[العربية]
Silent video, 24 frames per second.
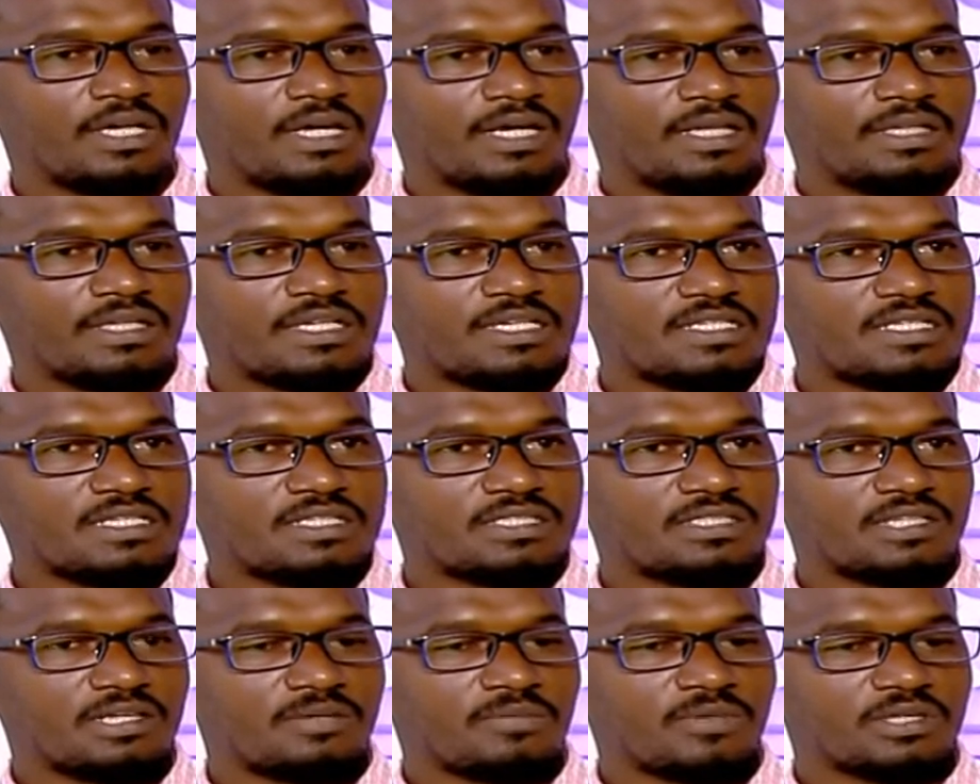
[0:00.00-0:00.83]
الناس
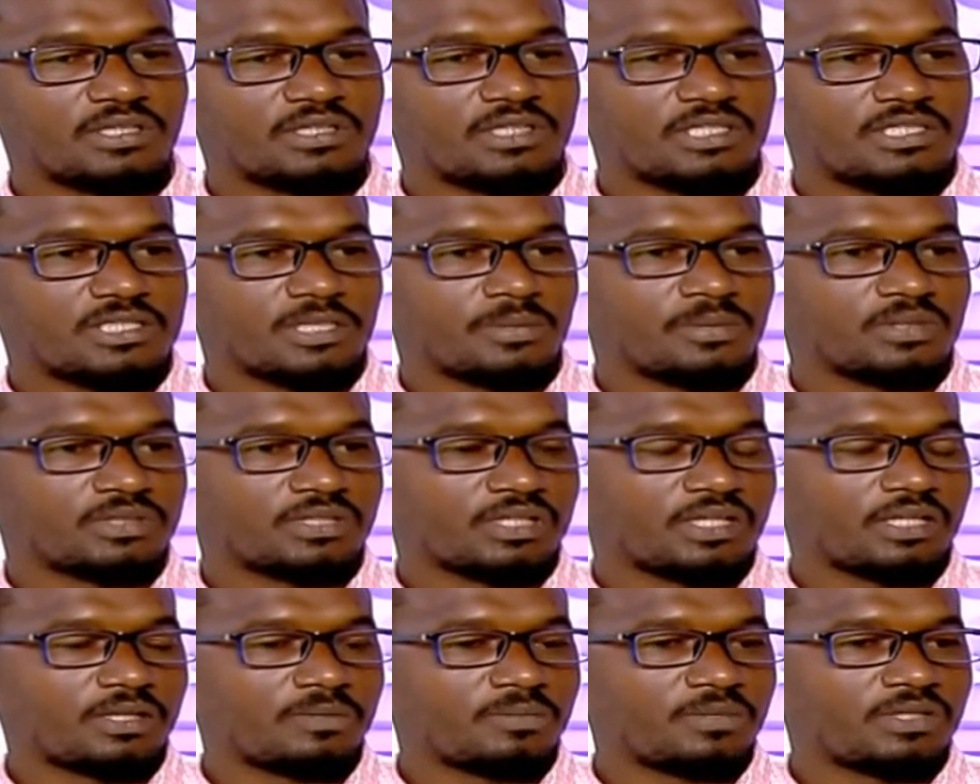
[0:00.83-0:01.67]
لسه ما اكتسبت
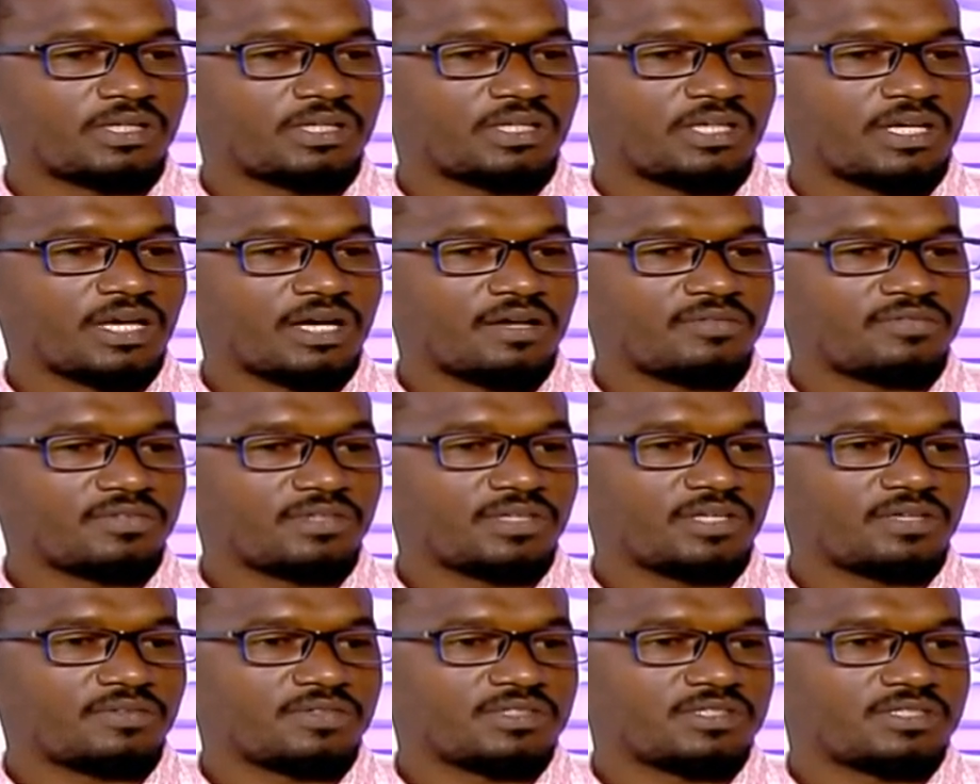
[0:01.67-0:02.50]
الخبرة
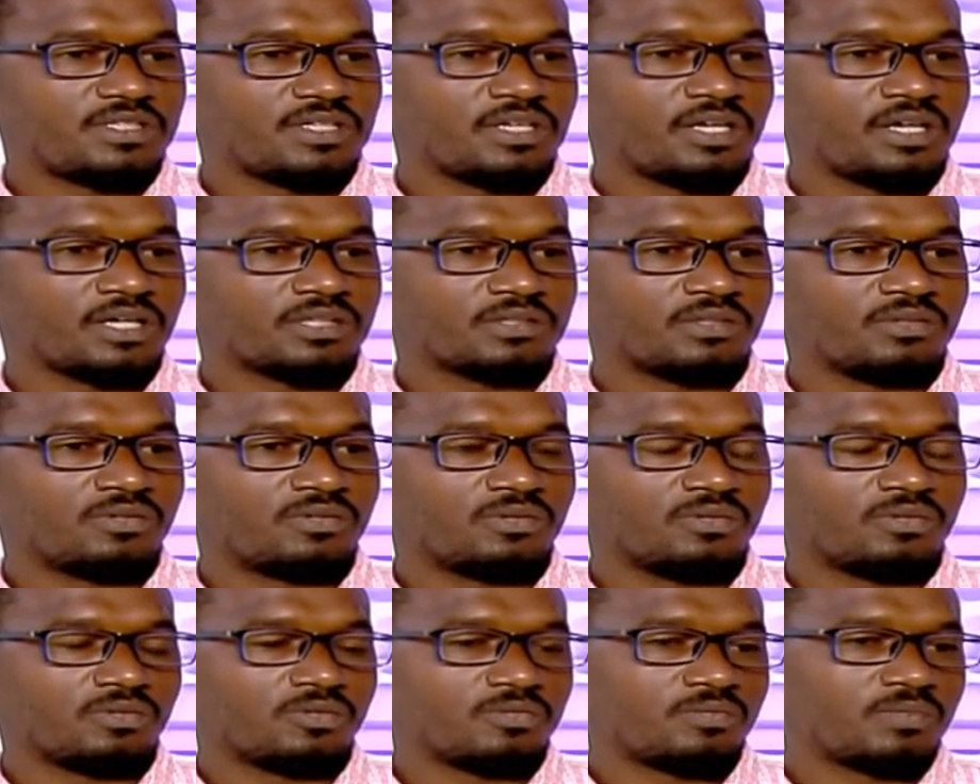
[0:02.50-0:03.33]
الكافية في صياغة
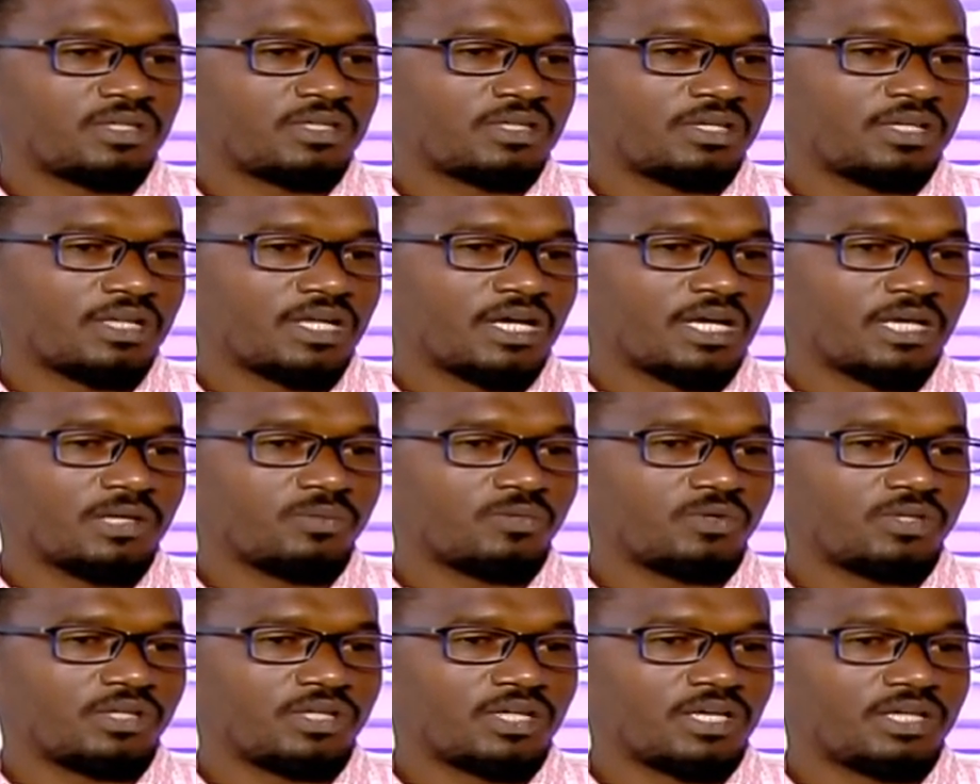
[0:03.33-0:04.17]
العقود بين اللاعب
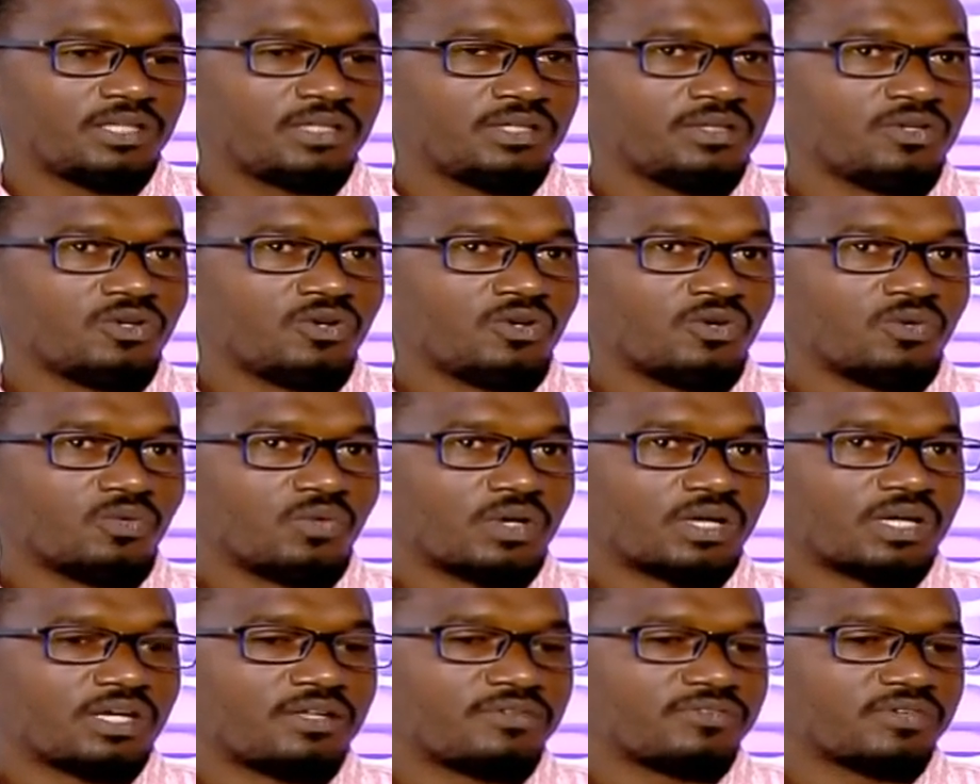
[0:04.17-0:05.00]
والنادي
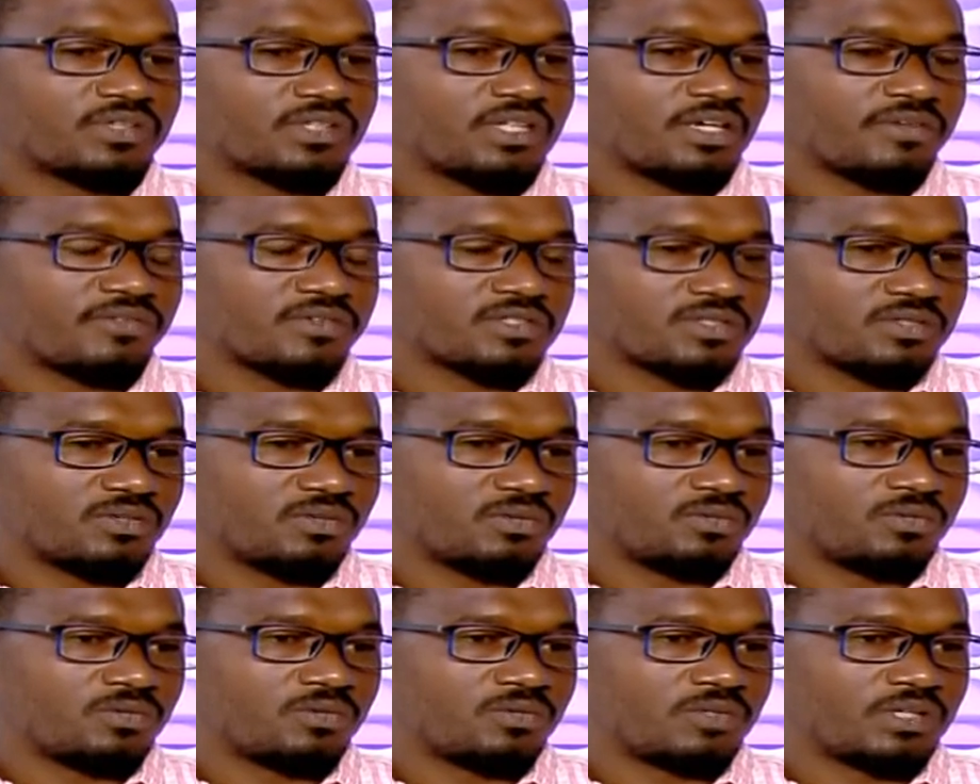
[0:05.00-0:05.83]
وكيف تحفظ
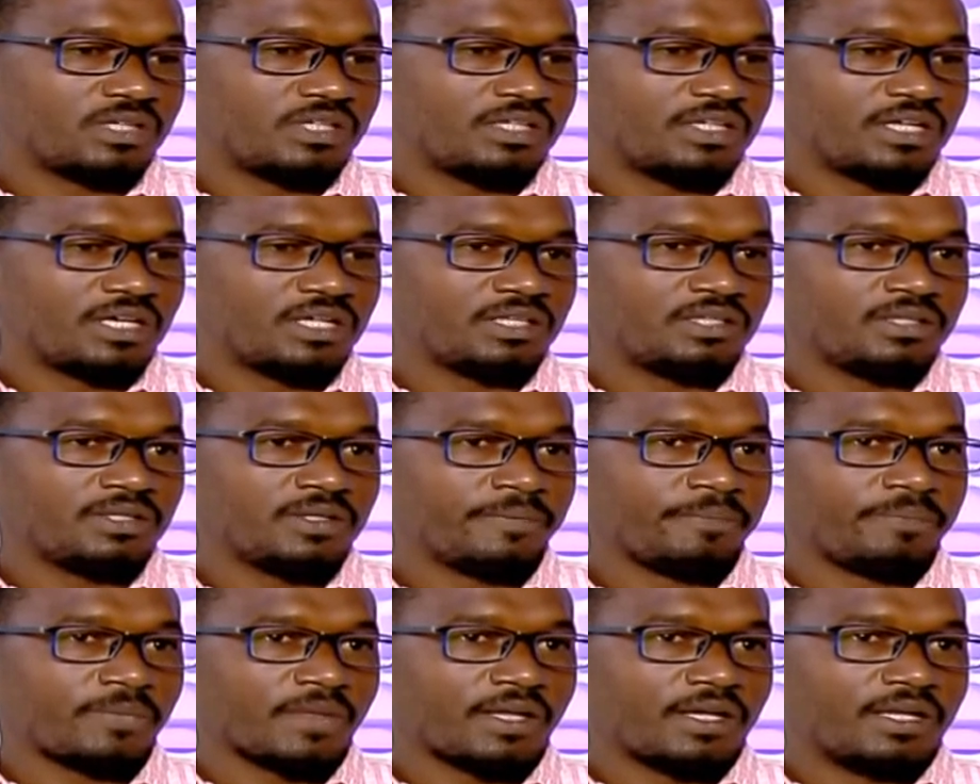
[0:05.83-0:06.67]
حقوق النادي
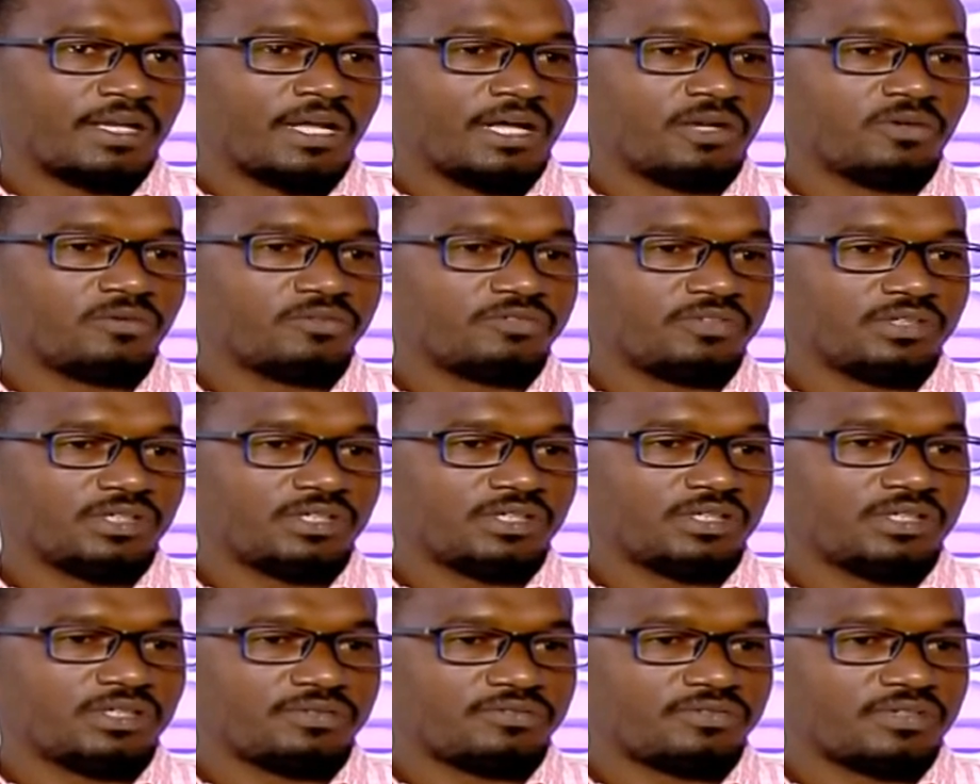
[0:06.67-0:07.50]
لانه
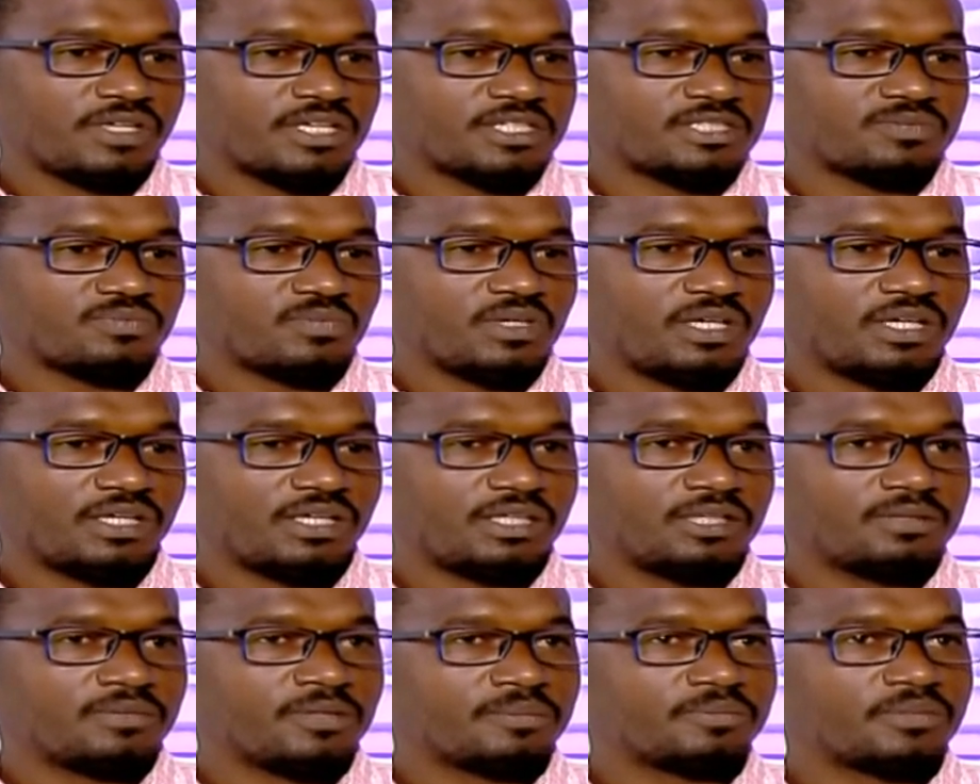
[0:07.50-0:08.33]
في في اسماء
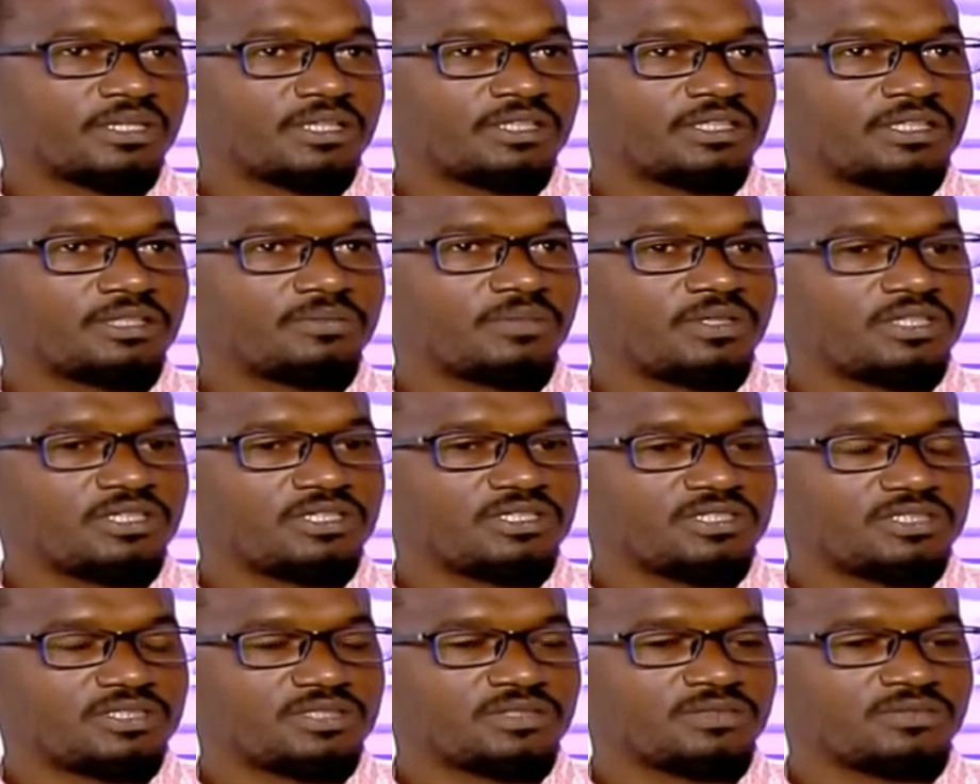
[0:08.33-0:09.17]
يعني ما بتقدم
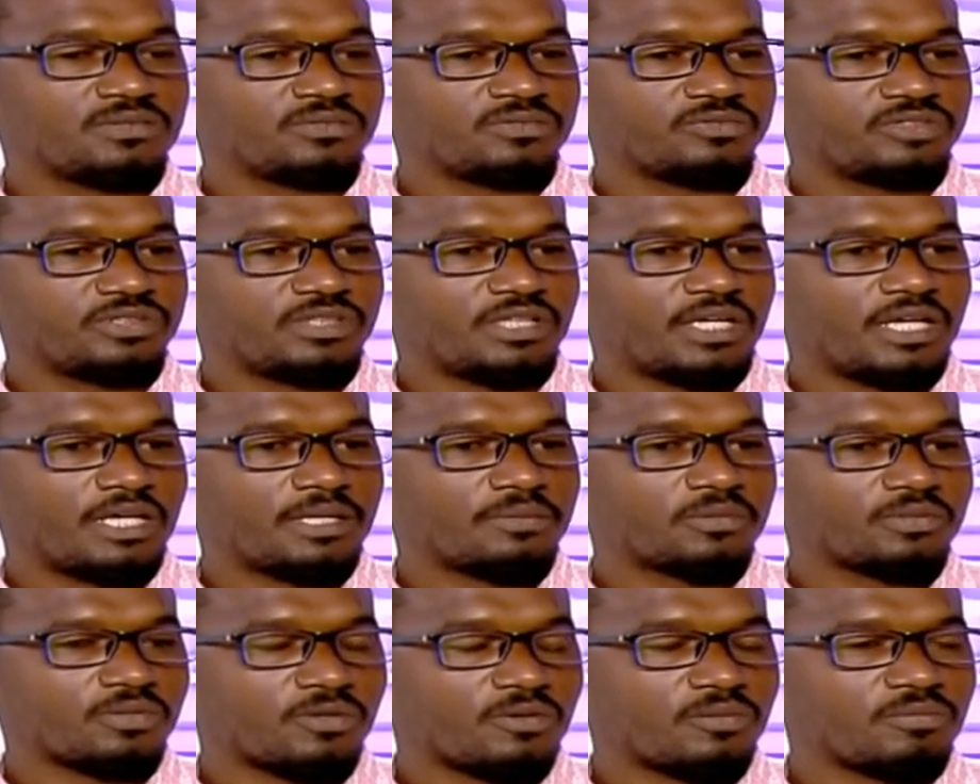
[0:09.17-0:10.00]
اي شيء وفي النهايه
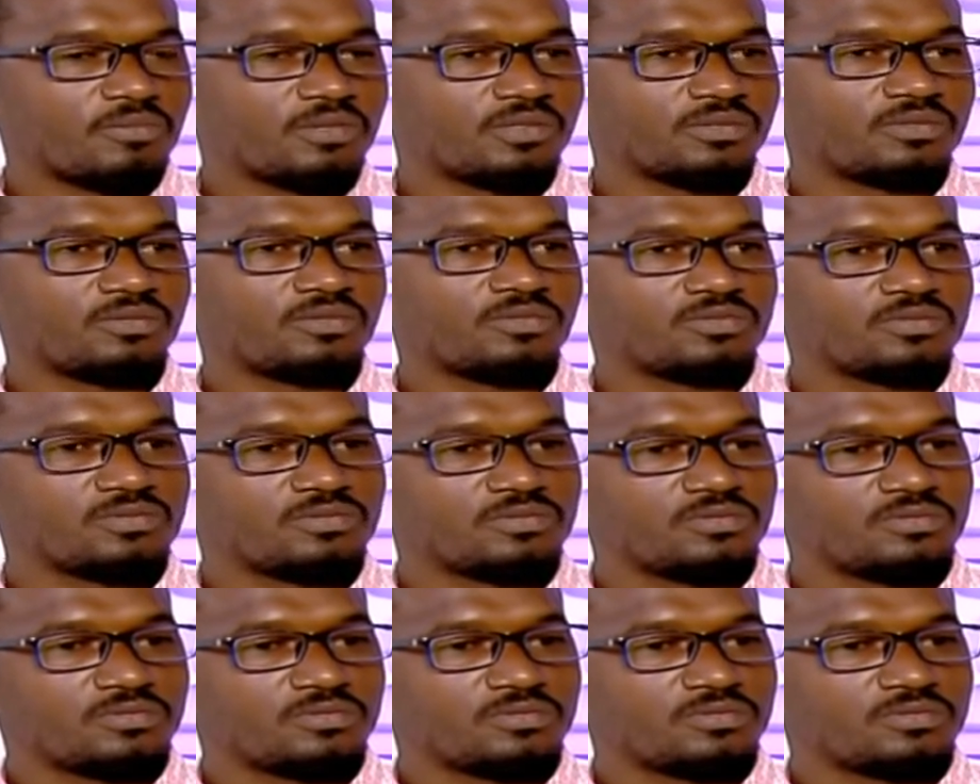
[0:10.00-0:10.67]
بتخم القروش